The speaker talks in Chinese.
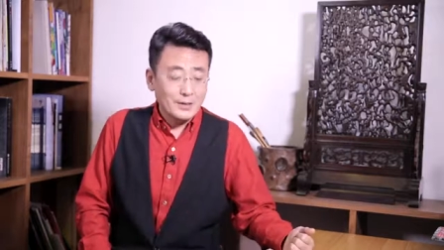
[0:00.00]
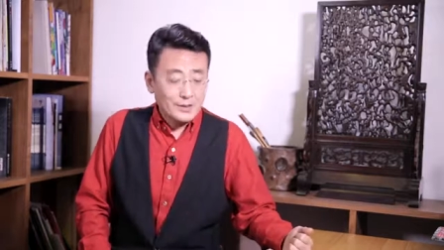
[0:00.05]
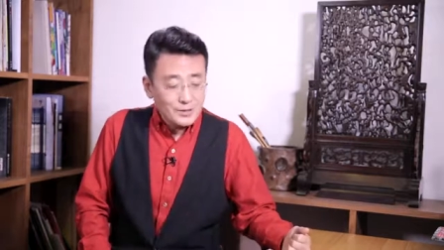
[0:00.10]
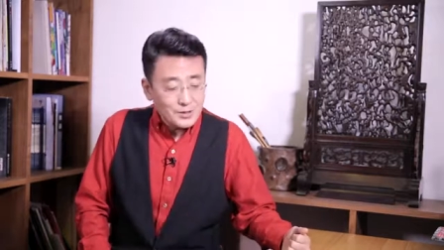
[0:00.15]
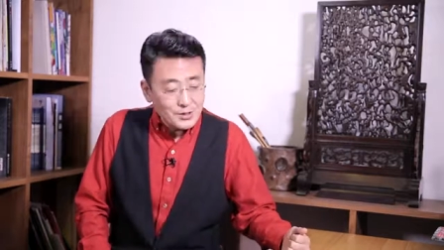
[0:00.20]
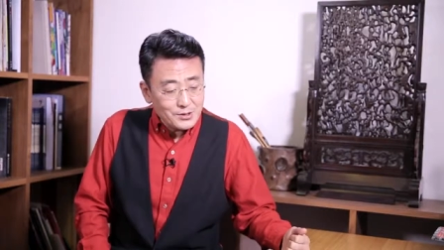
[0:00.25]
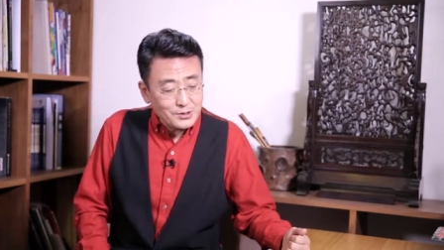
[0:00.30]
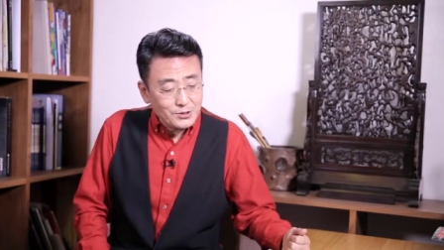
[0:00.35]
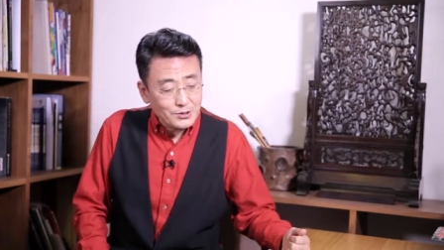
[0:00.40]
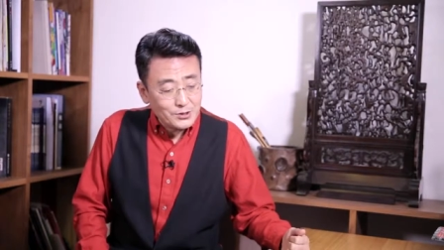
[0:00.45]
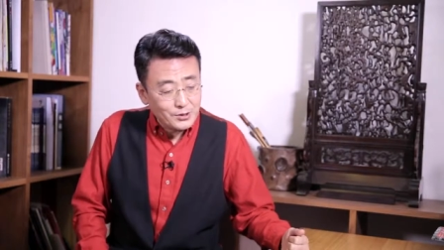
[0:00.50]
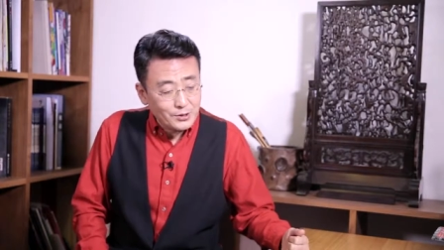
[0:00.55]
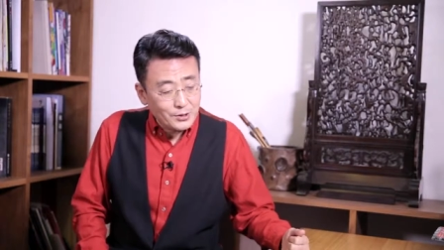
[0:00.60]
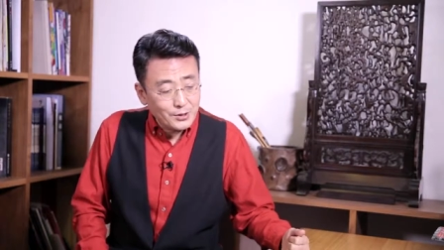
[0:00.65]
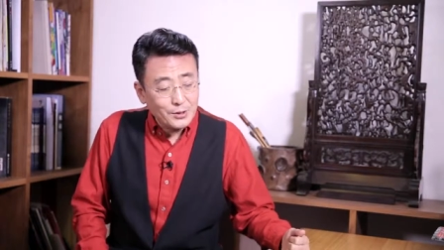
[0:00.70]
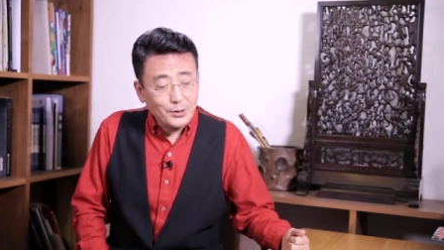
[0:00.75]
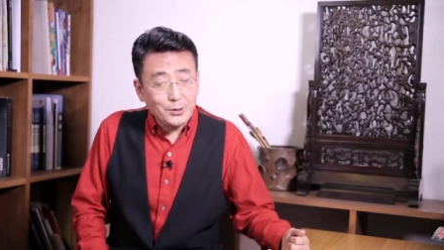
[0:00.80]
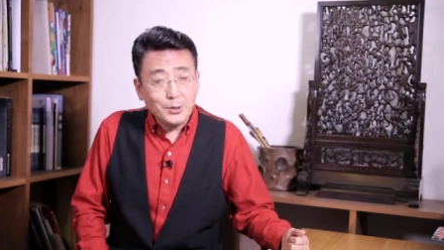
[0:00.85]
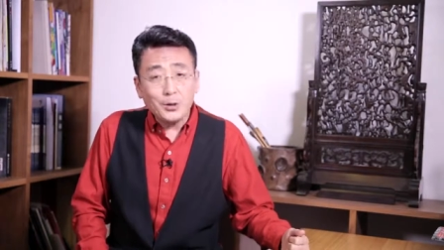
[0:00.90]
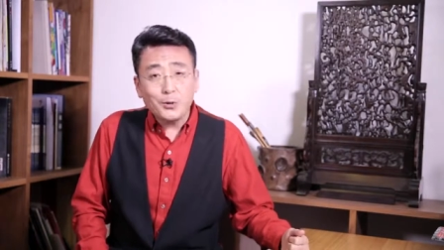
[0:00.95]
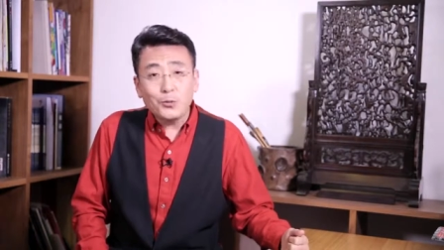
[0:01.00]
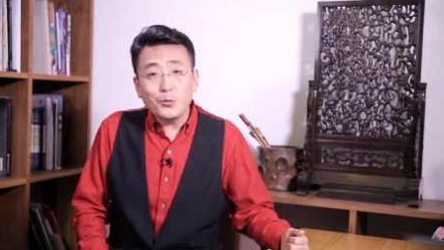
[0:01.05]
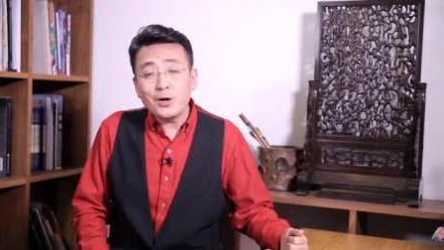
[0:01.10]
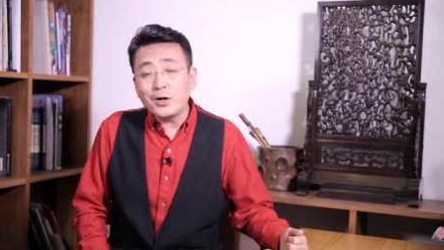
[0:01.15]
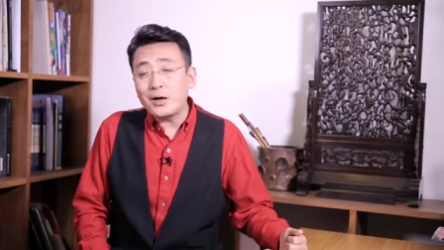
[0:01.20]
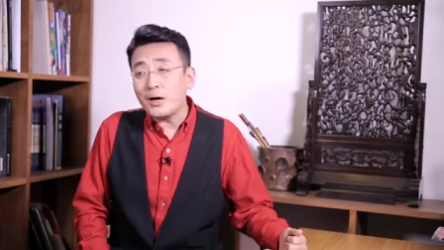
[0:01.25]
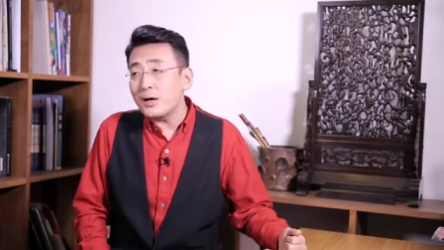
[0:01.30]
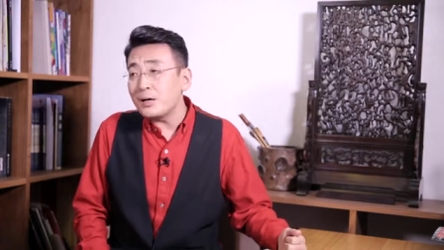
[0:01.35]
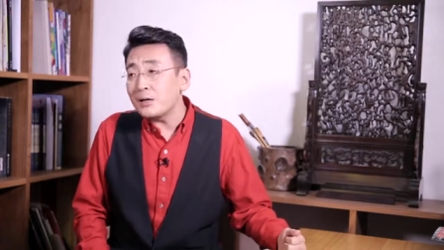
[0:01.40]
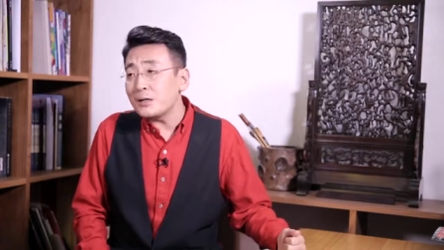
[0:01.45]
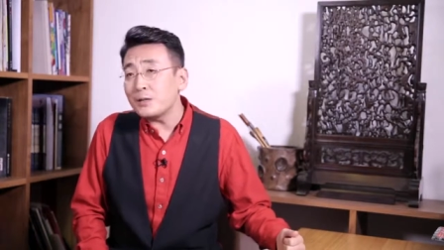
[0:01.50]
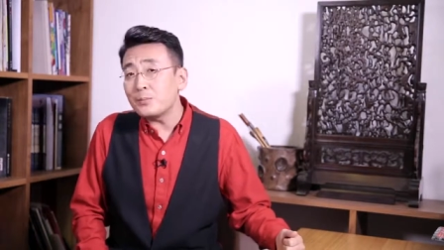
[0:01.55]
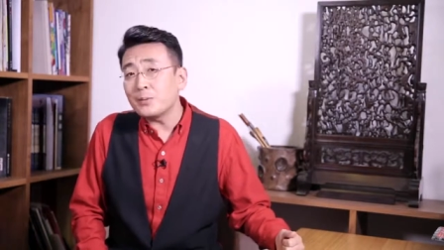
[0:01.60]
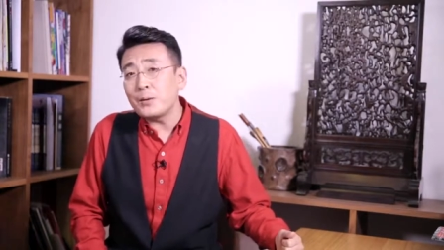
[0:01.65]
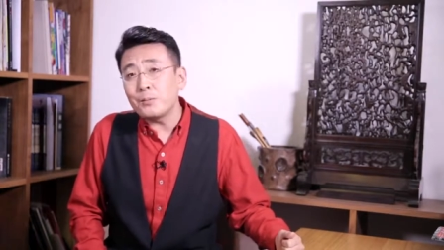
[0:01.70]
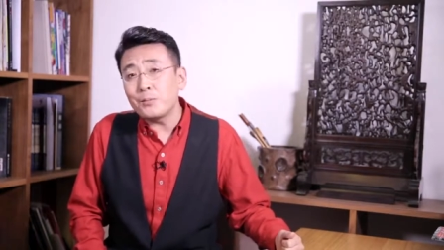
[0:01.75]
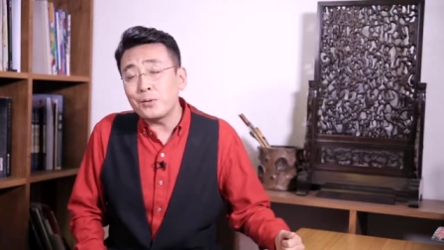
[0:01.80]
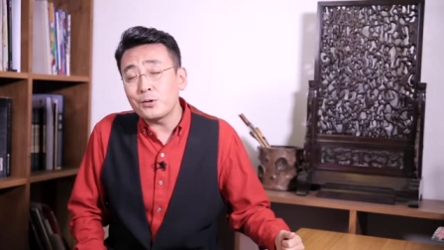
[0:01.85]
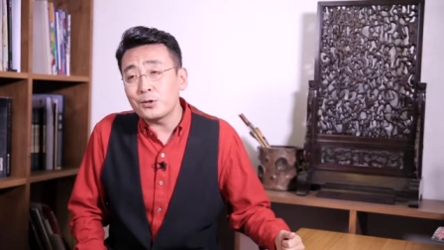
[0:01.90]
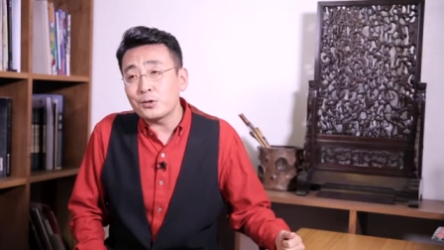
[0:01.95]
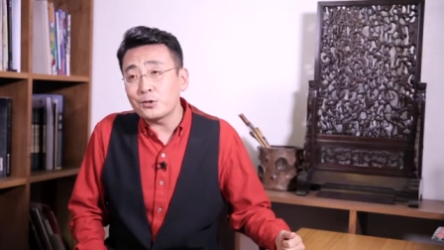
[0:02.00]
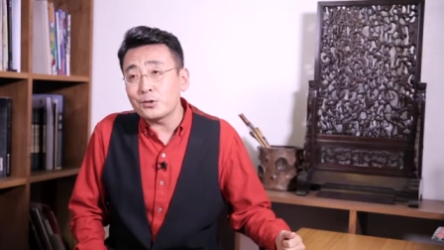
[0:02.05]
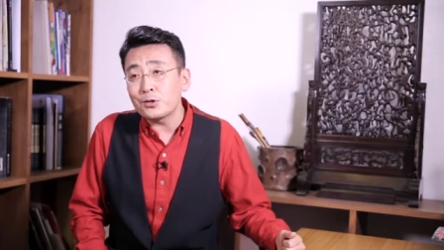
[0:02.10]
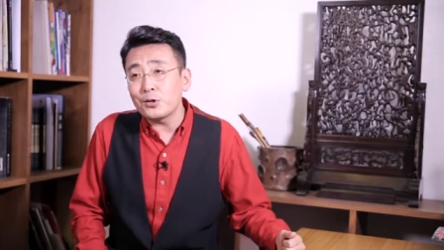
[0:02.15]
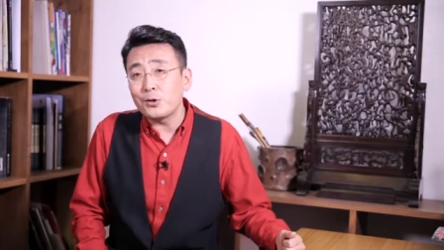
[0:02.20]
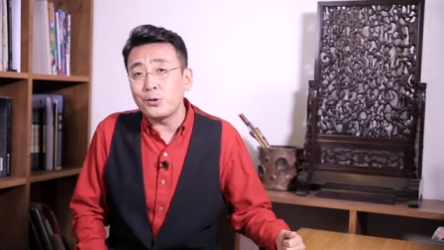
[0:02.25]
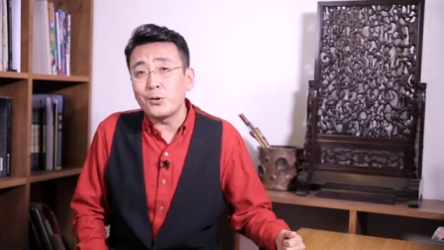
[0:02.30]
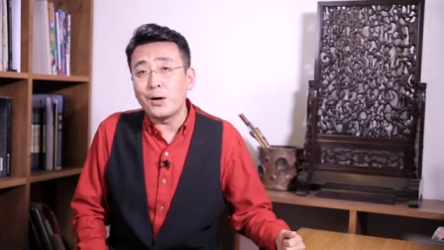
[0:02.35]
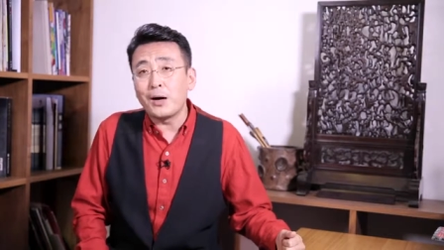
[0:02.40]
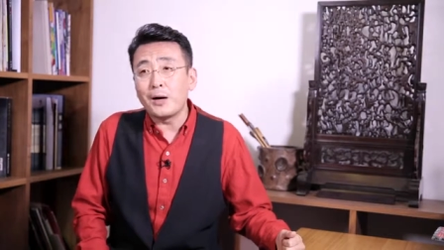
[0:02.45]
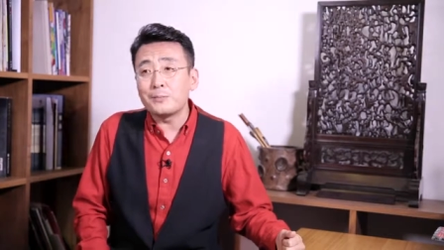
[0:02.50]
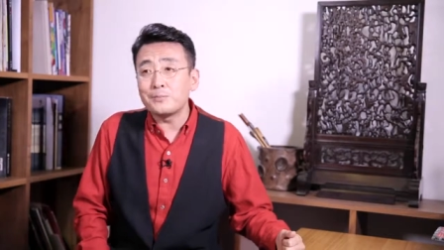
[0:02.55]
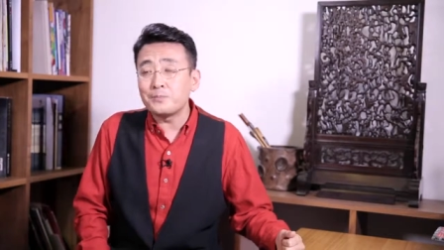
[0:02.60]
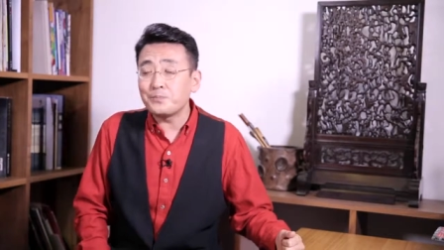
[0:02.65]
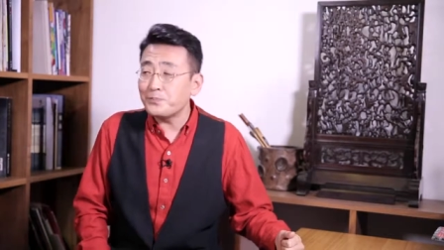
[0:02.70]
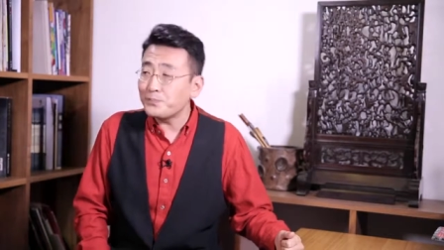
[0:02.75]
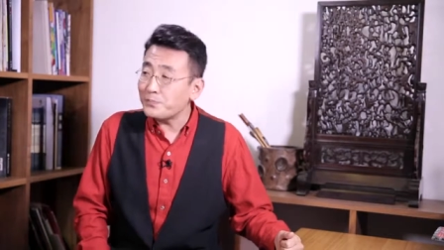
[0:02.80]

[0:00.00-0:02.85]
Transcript: 因此，我看了这篇报道之后啊，